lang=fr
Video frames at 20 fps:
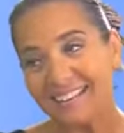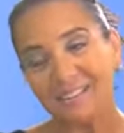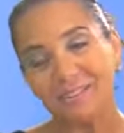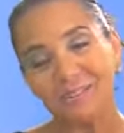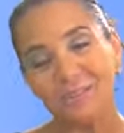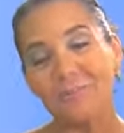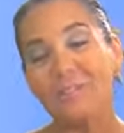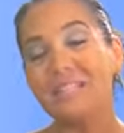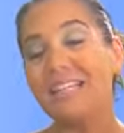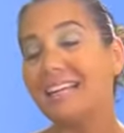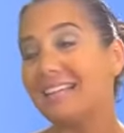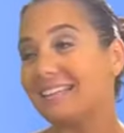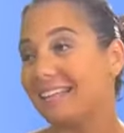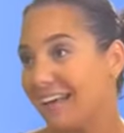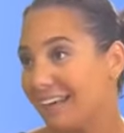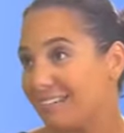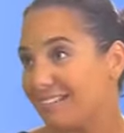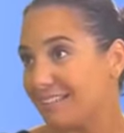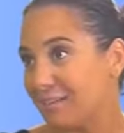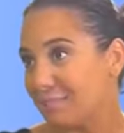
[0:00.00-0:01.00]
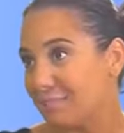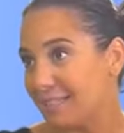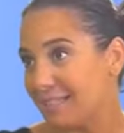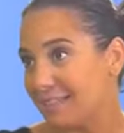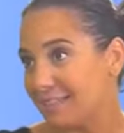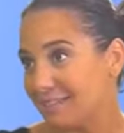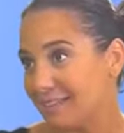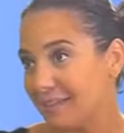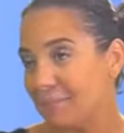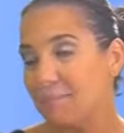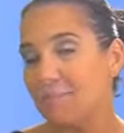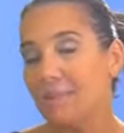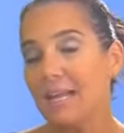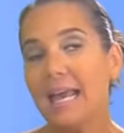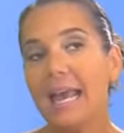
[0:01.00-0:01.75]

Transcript: qui est celui de la traçabilité.